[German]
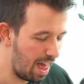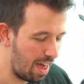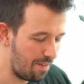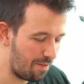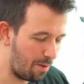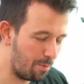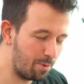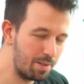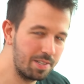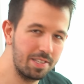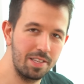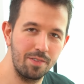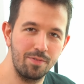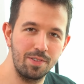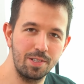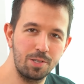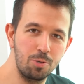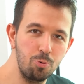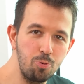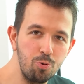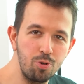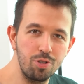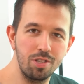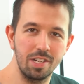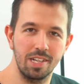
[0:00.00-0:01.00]
Wir haben uns da
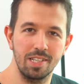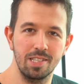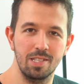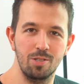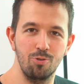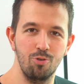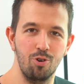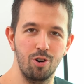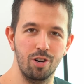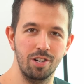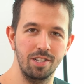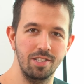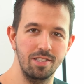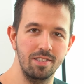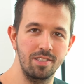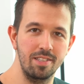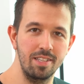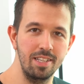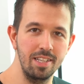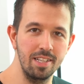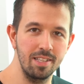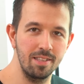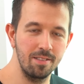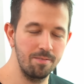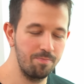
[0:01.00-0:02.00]
versucht dran zu
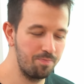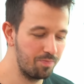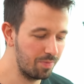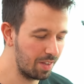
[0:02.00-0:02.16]
orientieren.